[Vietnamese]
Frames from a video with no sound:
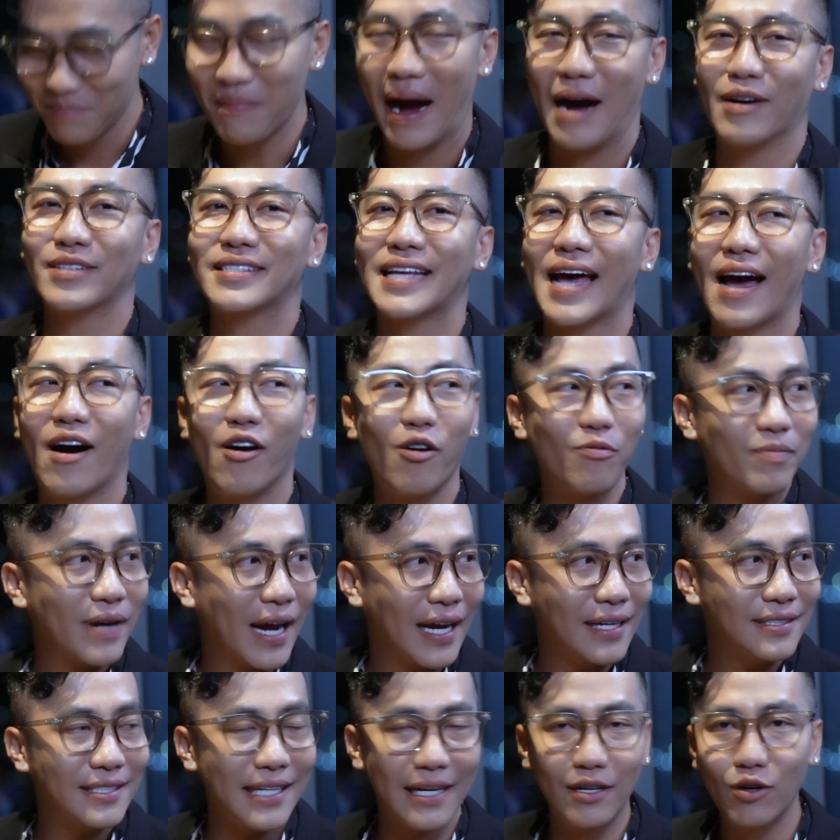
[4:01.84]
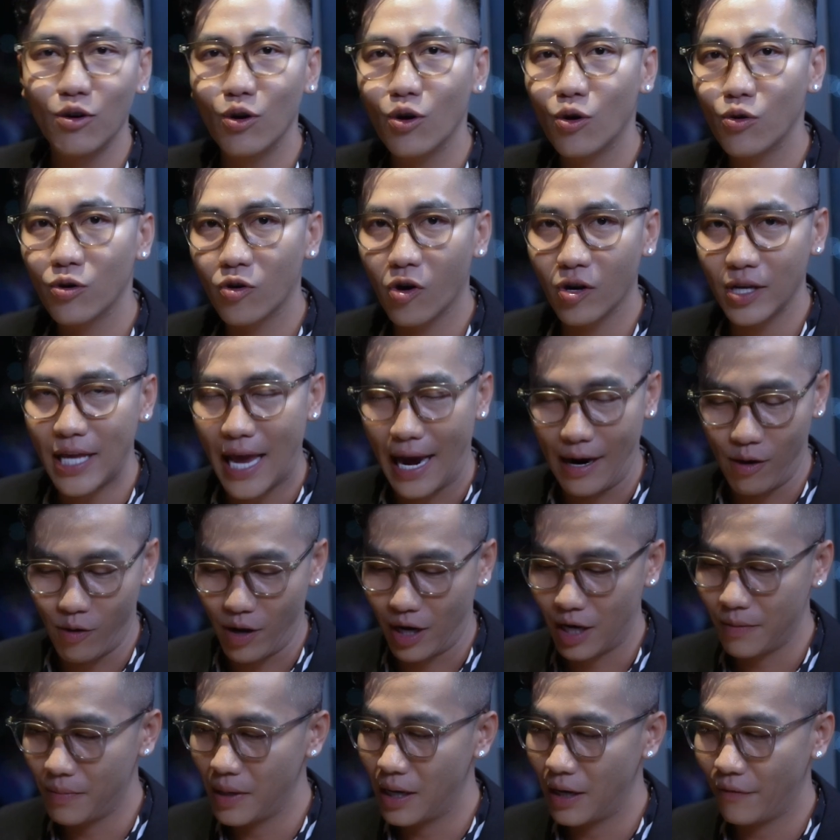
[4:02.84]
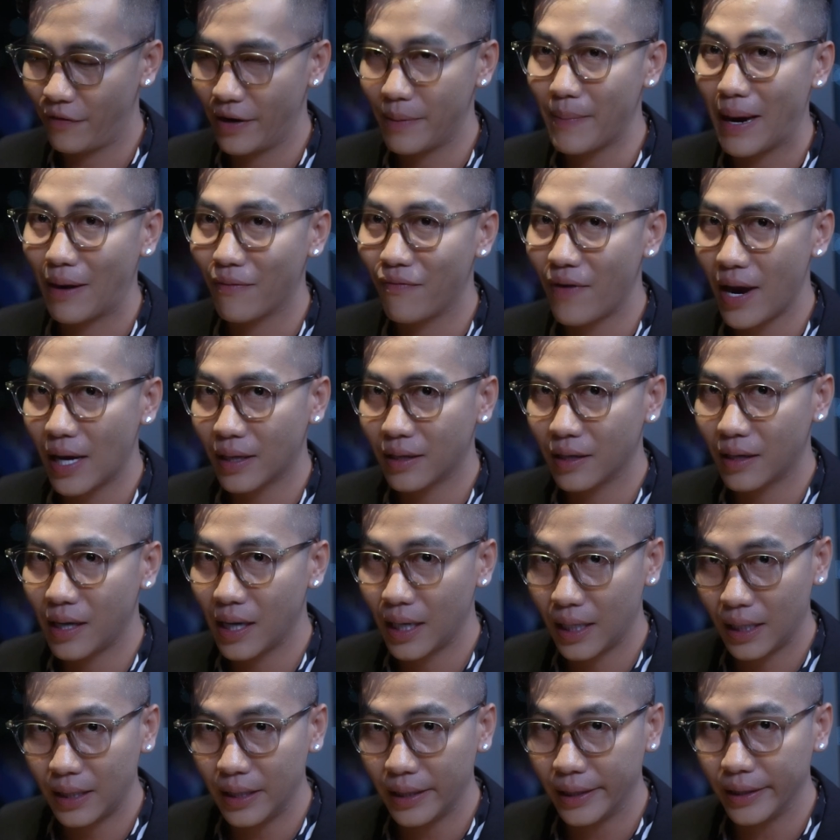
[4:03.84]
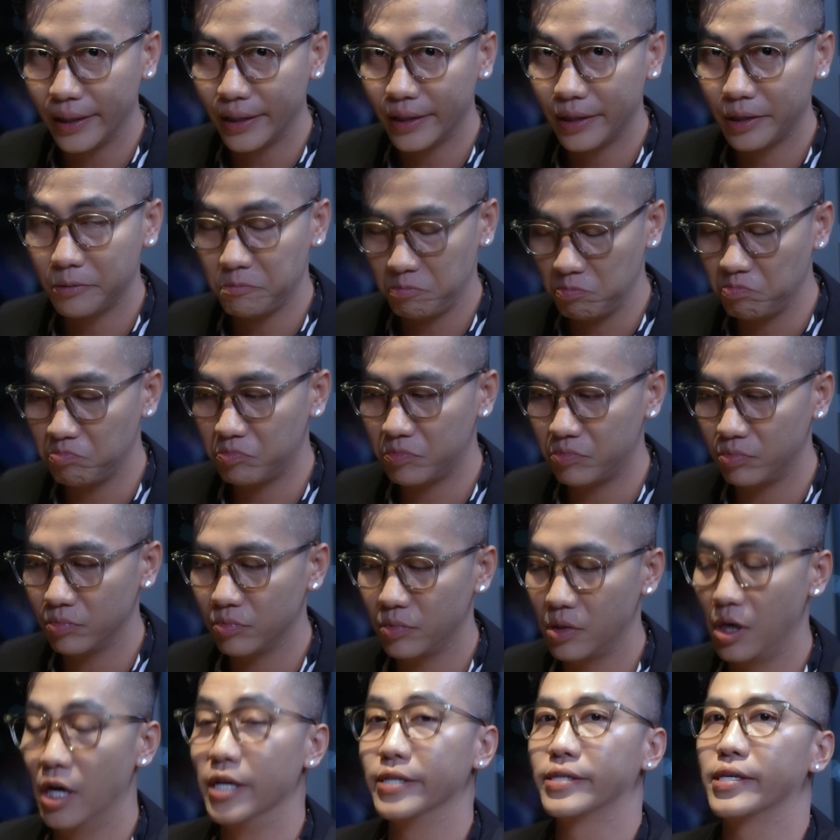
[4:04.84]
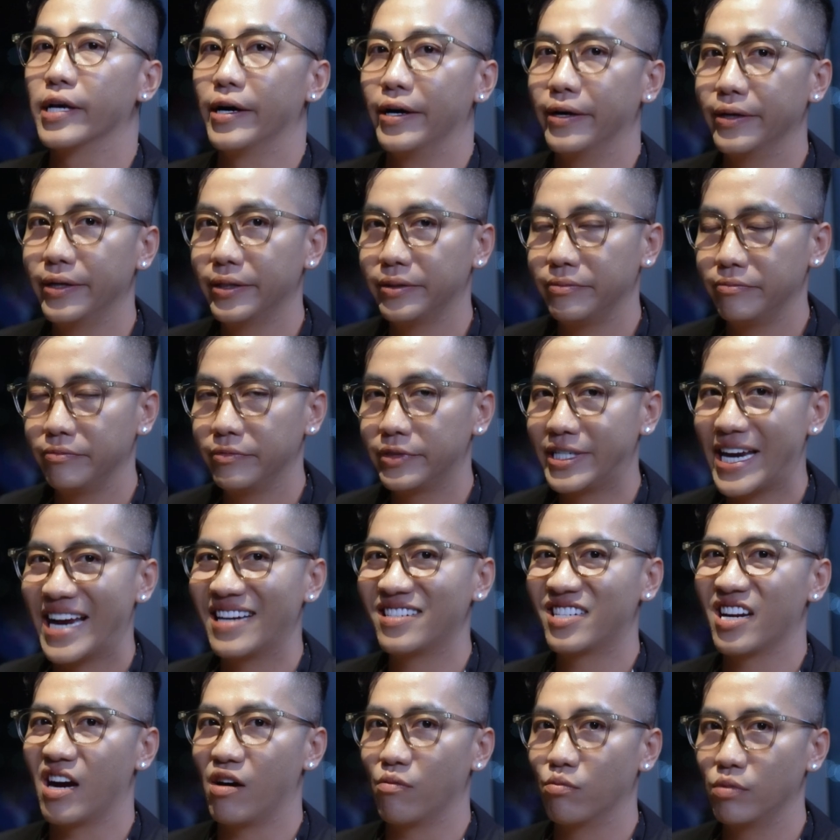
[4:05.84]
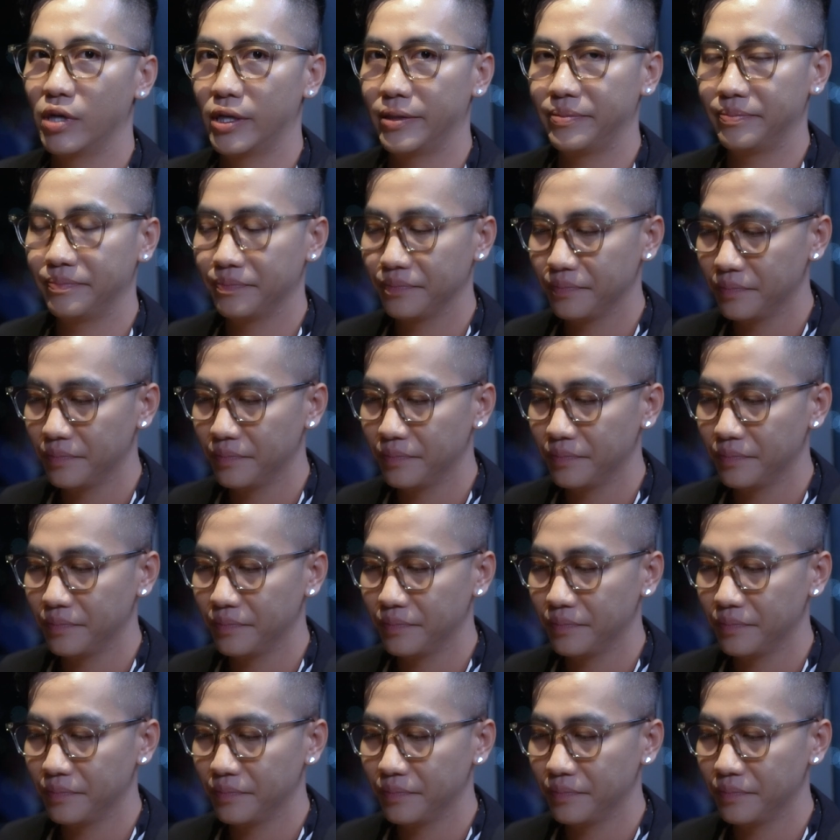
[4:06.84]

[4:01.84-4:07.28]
Bảo sao hôm nay Chanulu có dặn Hòa Rapper là phải mặc vest tới đây để lịch sự lên, trang trọng lên